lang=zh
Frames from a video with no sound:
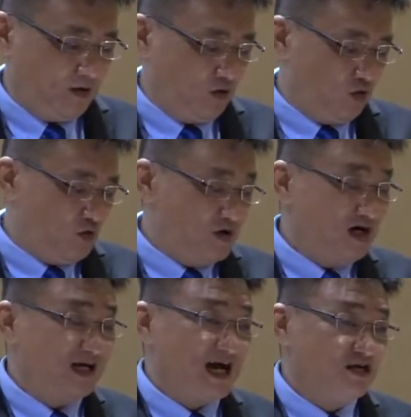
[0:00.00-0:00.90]
我们
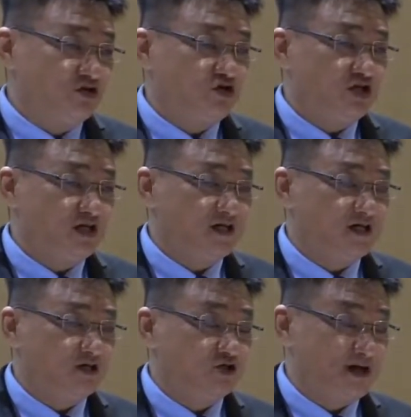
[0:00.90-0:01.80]
感谢
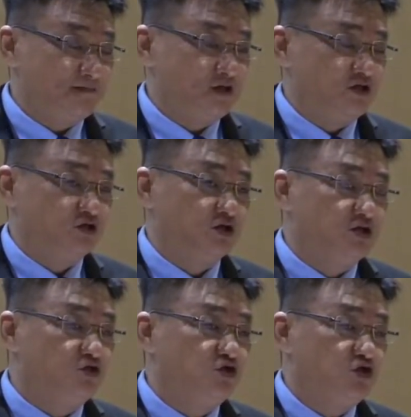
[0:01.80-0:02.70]
赞美神，
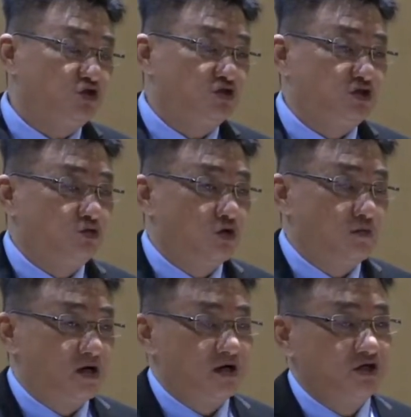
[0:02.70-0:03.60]
聚集我
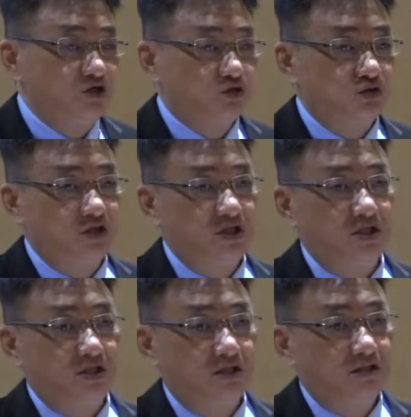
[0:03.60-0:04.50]
们主日，
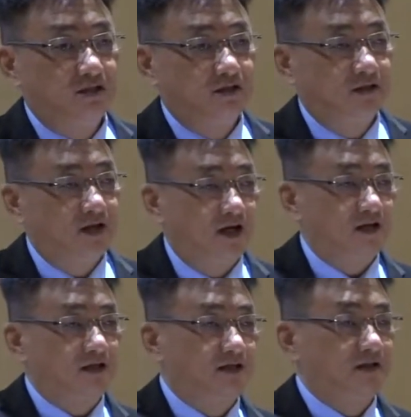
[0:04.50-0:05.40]

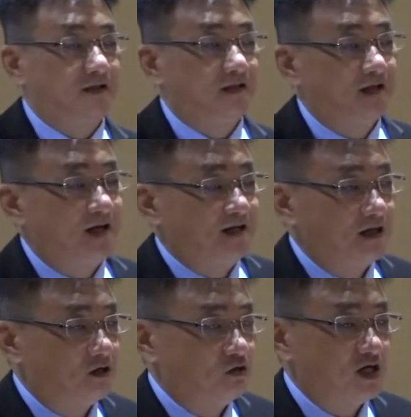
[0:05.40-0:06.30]
来到
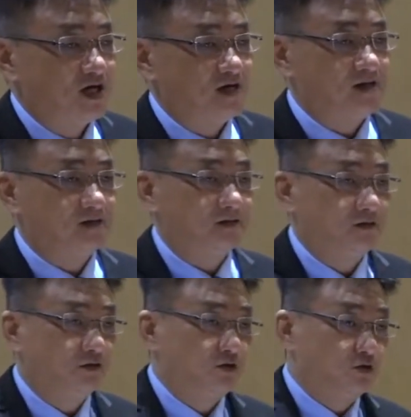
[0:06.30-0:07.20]
他
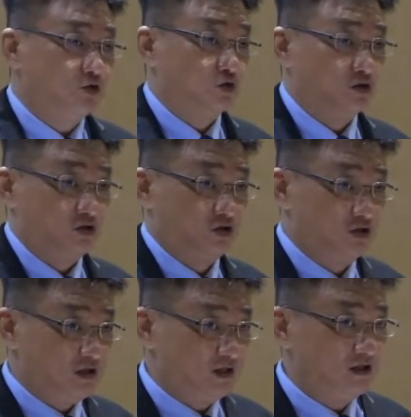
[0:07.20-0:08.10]
所指
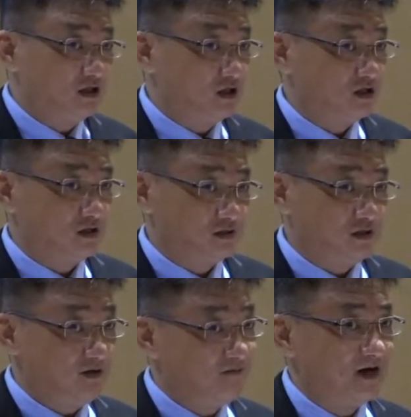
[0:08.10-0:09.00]
定的地
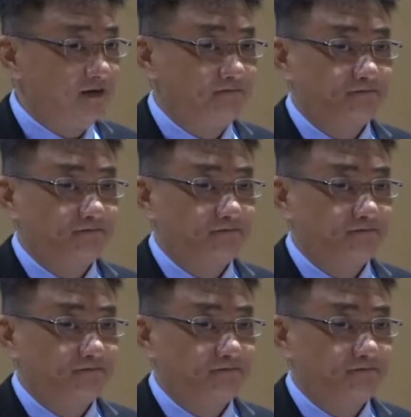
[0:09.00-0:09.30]
方，